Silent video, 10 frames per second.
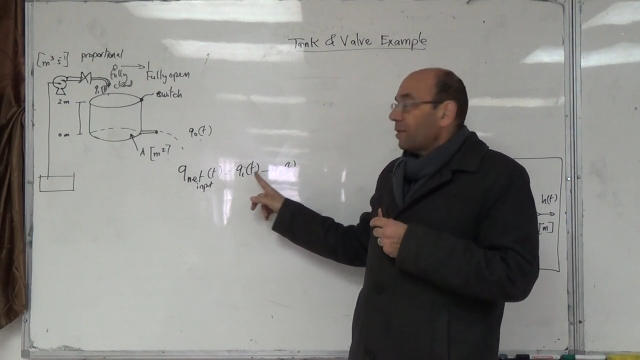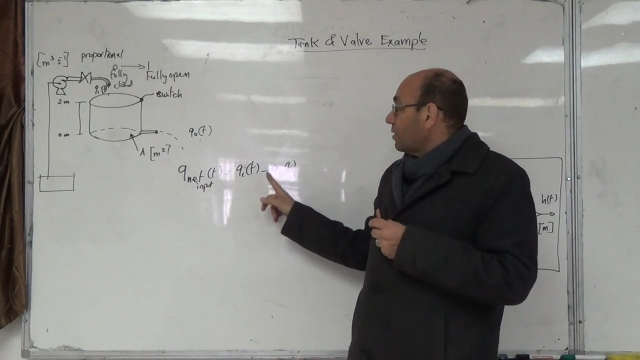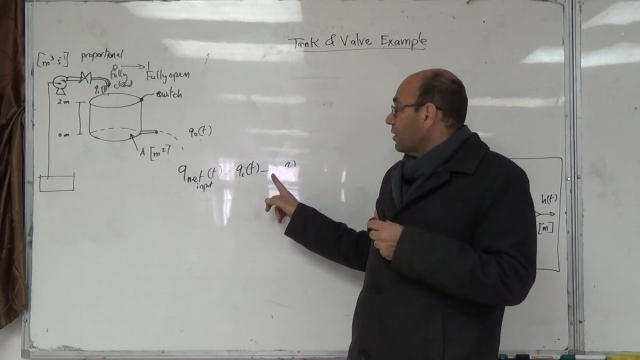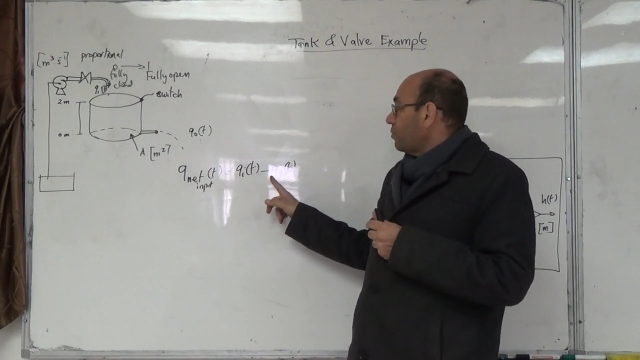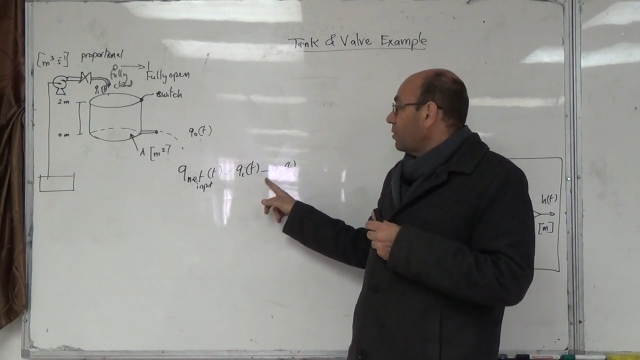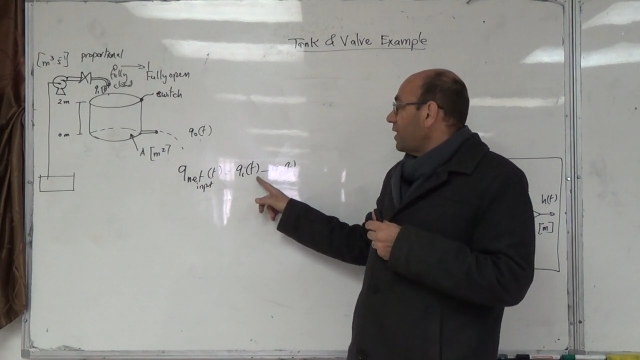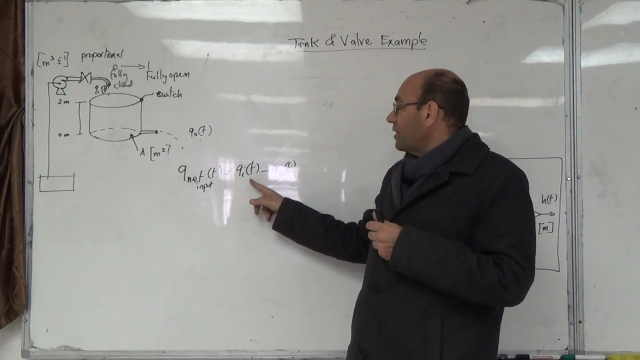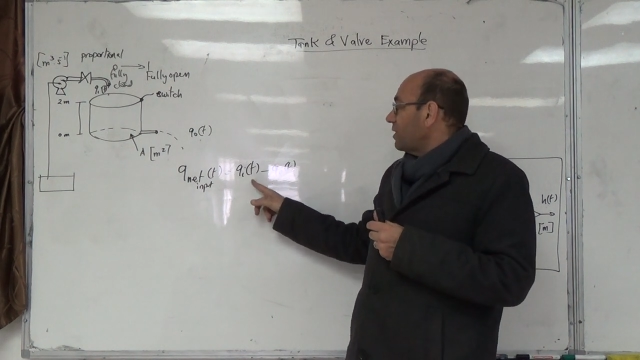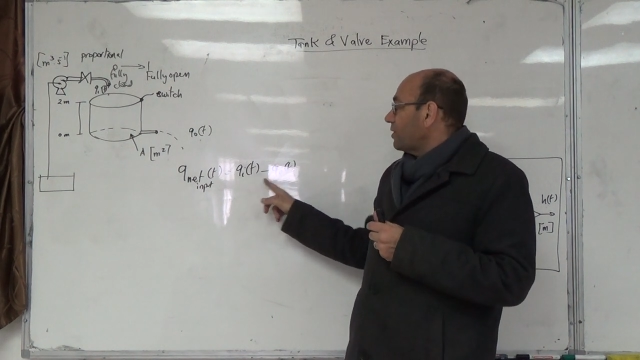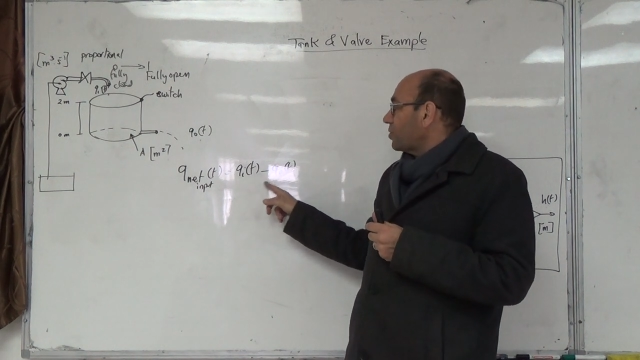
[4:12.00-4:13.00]
راح يكون
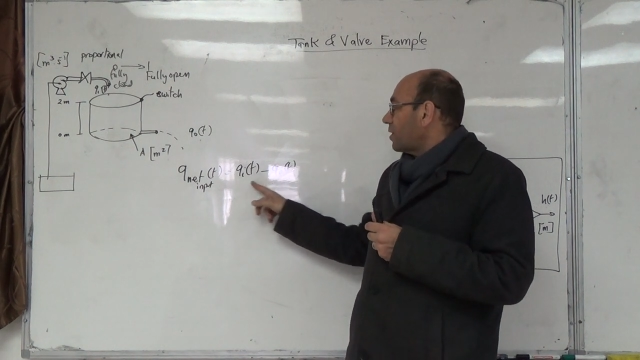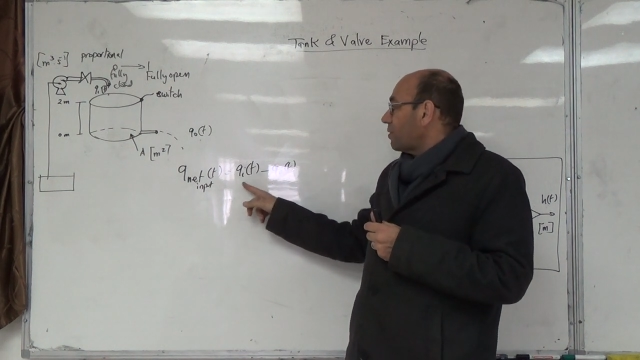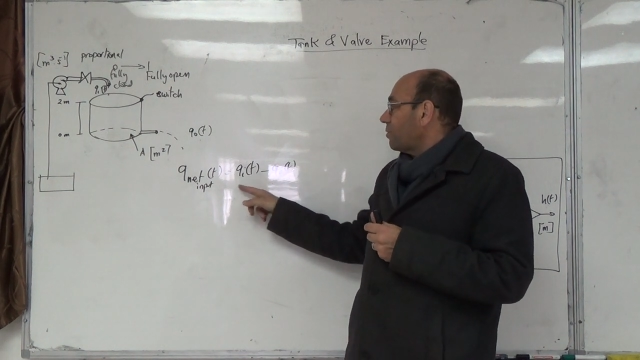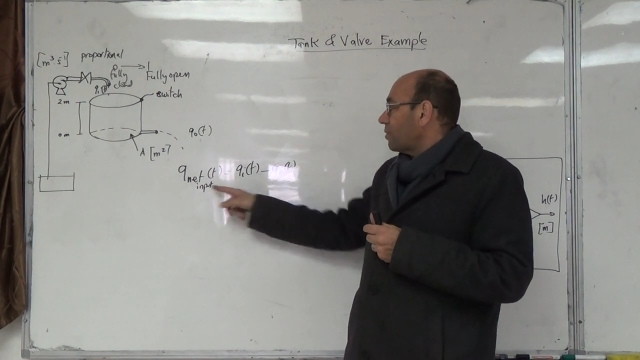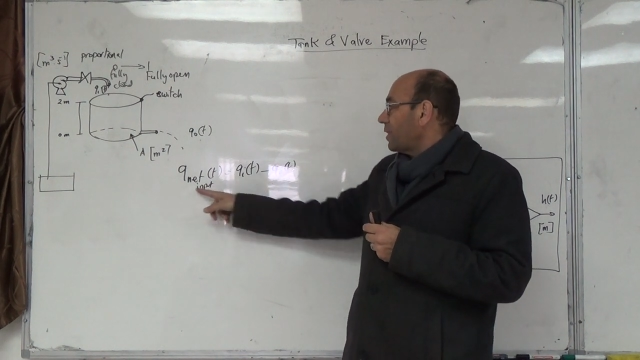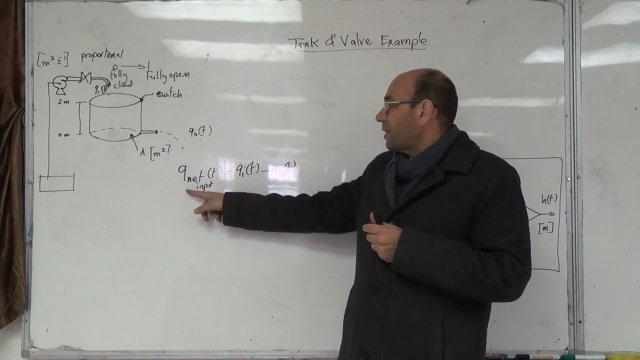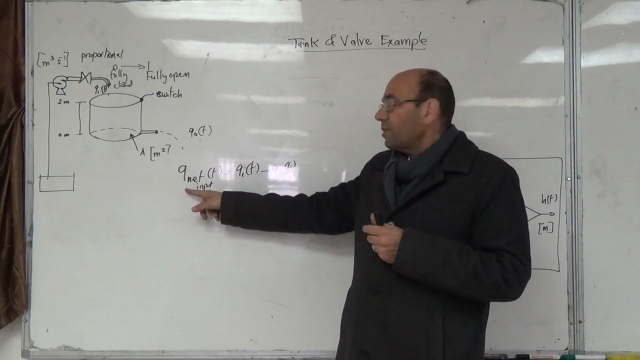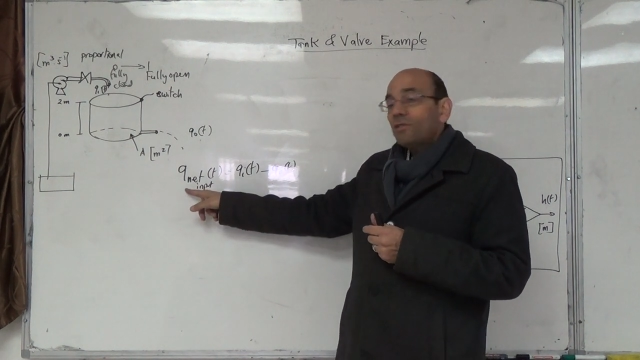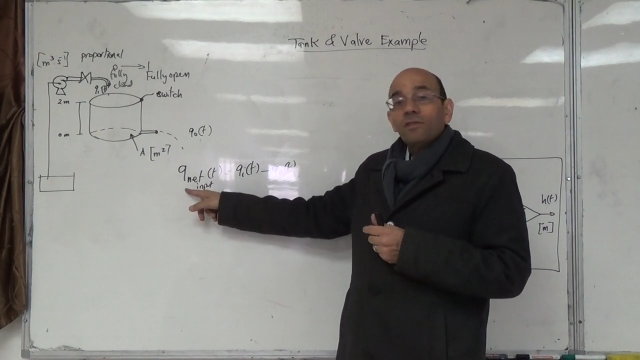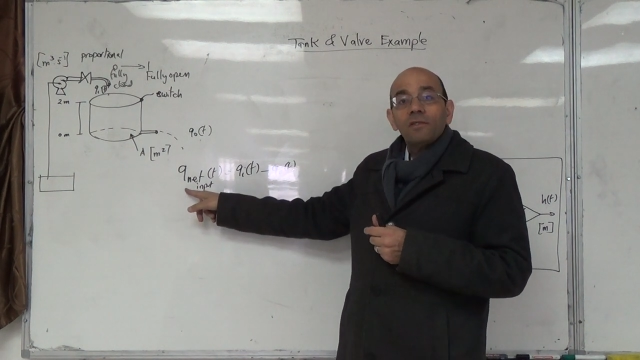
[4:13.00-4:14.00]
هذه الاشاره هون
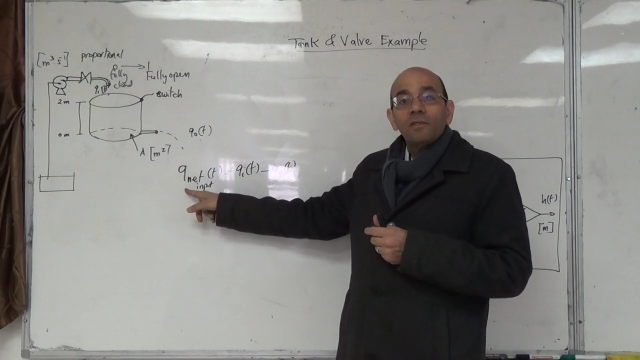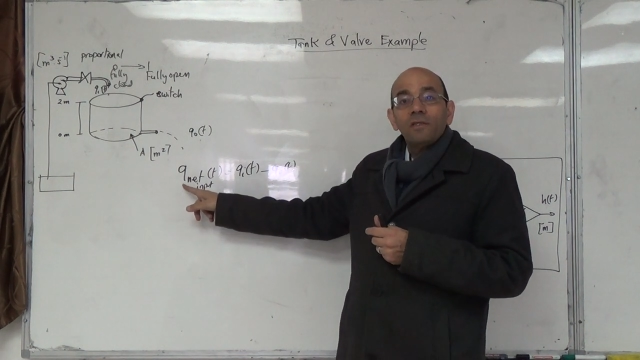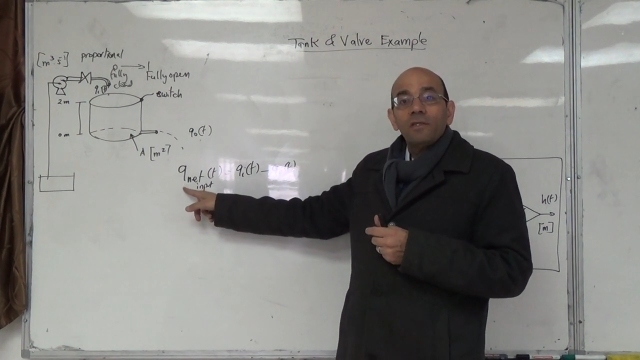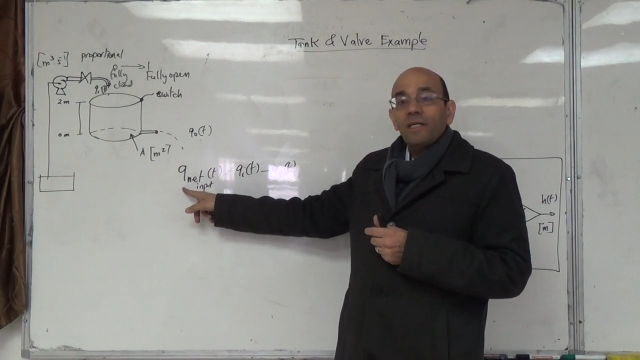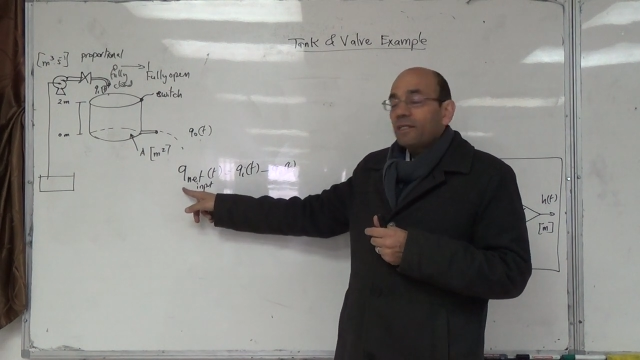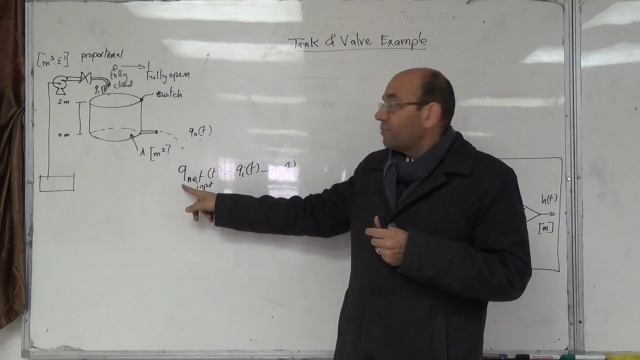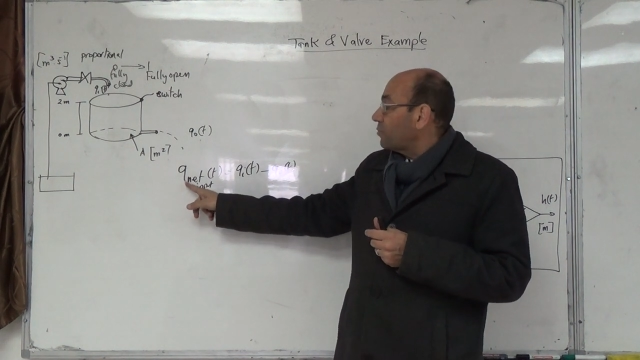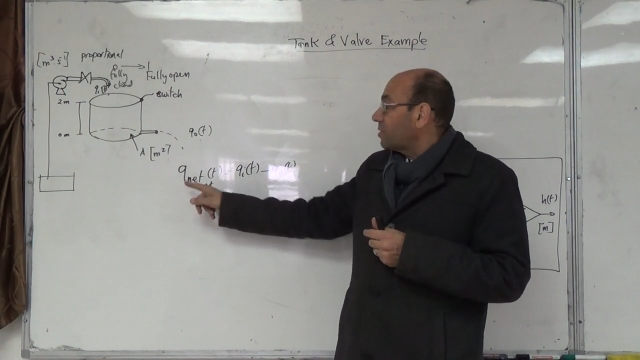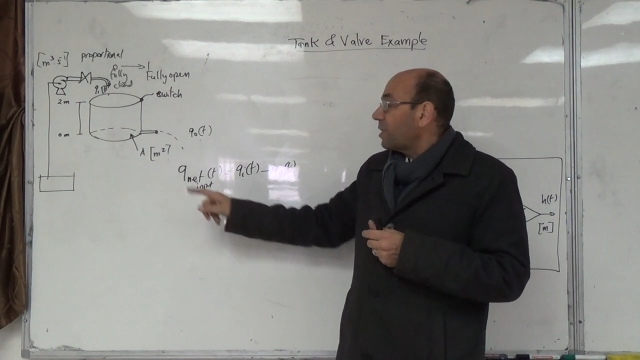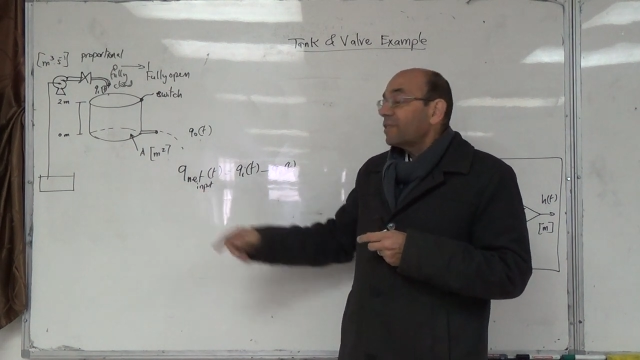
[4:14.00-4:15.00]
ايش نيجاتيف
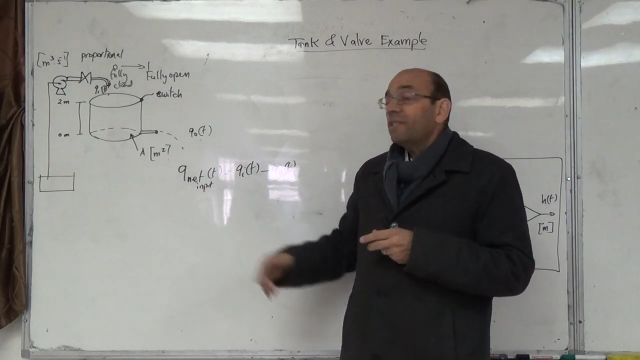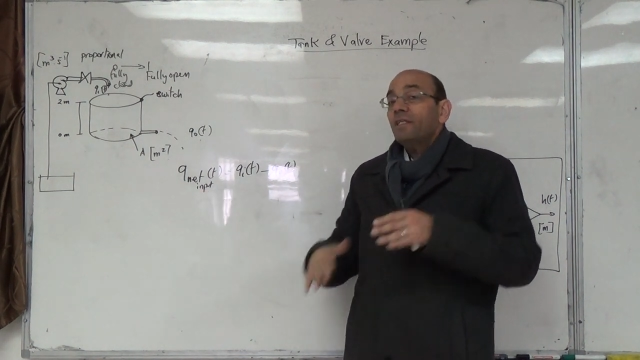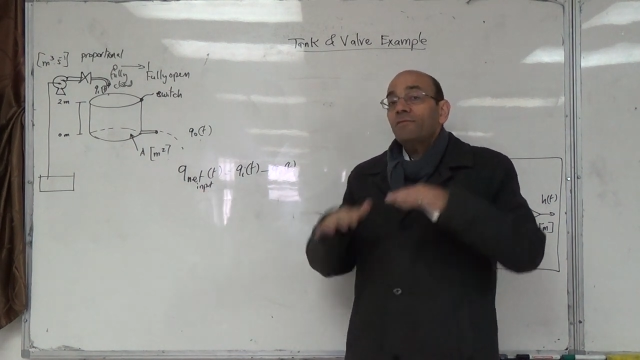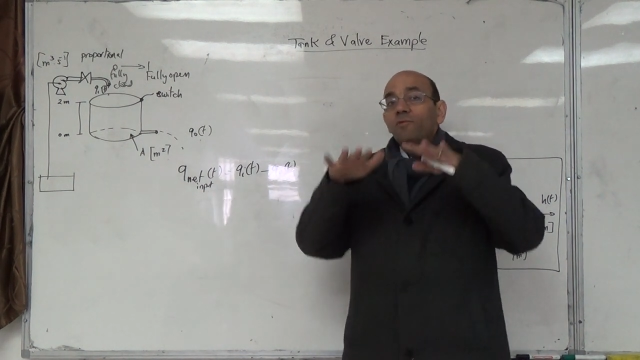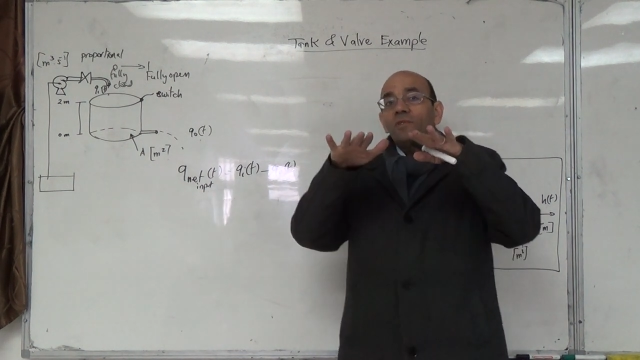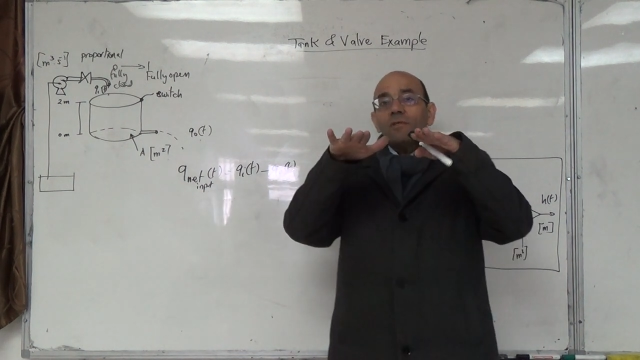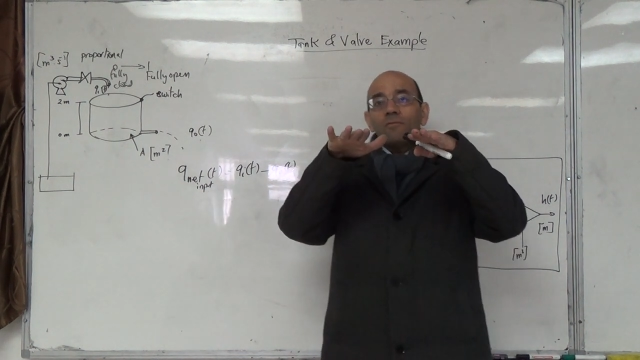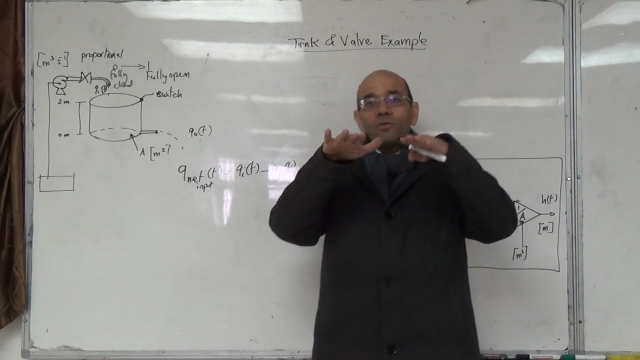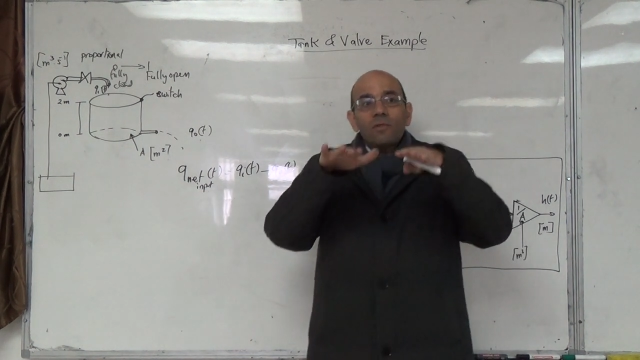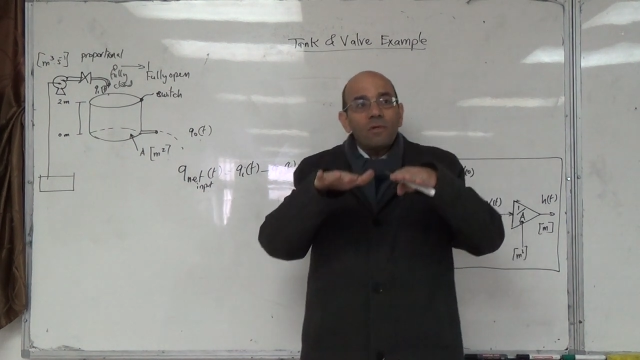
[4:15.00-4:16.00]
واذا صارت نيجاتيف شو بصير
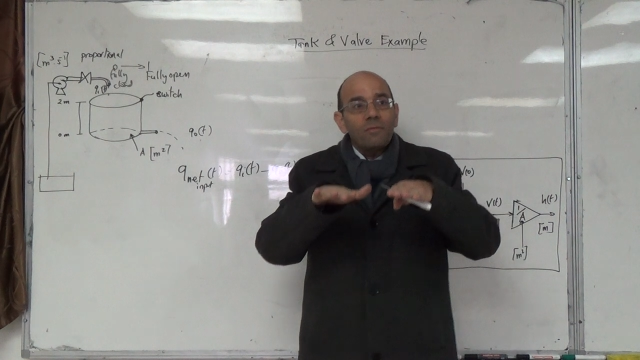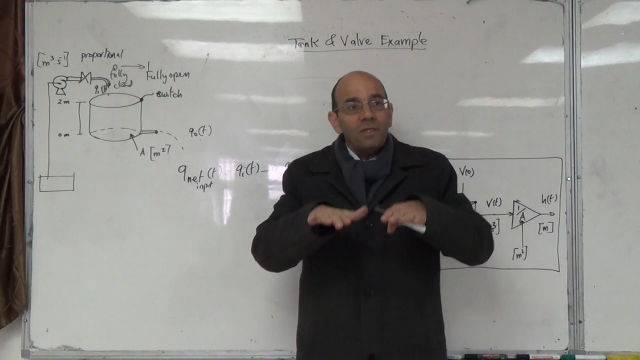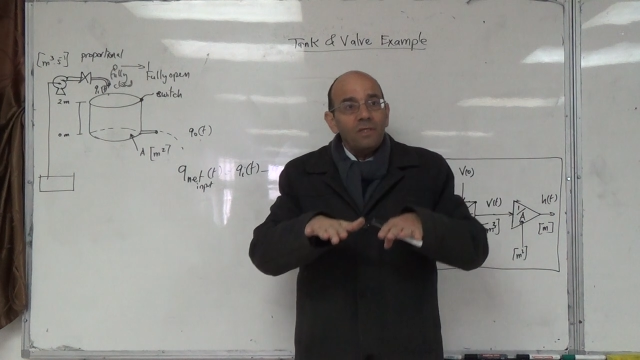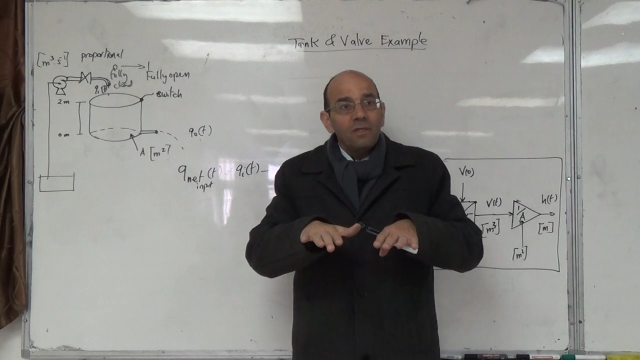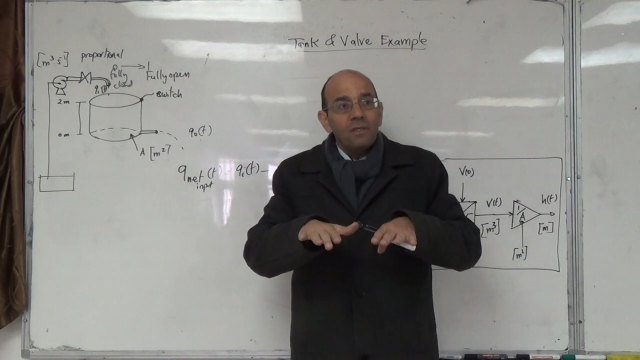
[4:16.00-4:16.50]
بمستوى المي